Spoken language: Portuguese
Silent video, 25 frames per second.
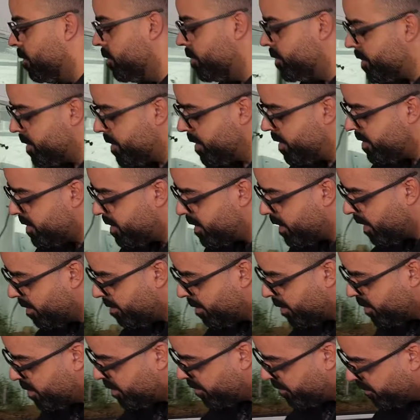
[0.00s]
um
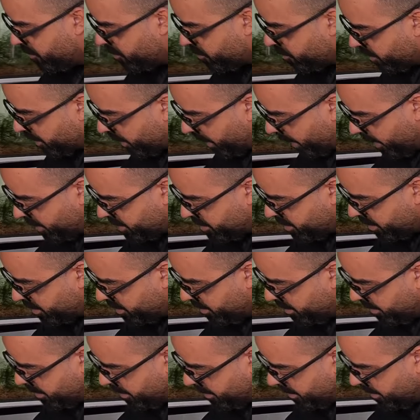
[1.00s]
sistema de filtragem
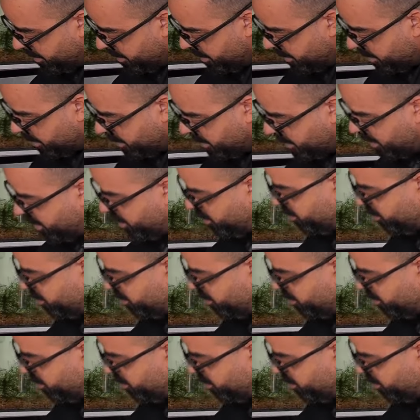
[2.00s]
que